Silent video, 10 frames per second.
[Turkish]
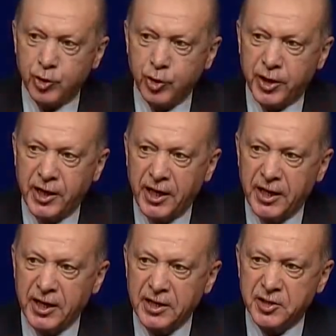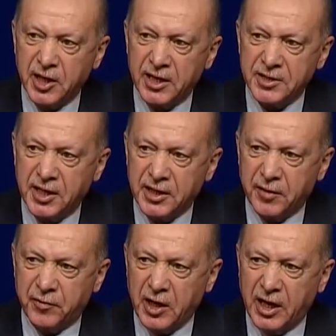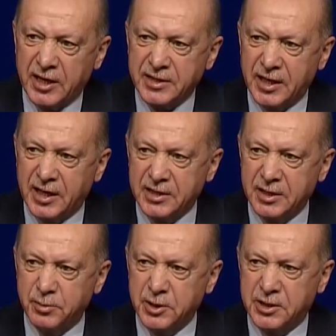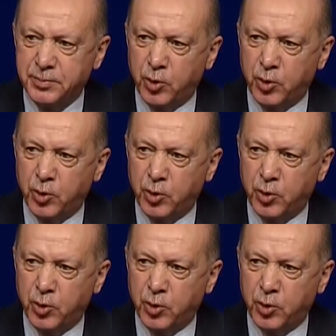Türkiye'nin inşası hedefiyle hazırladığımız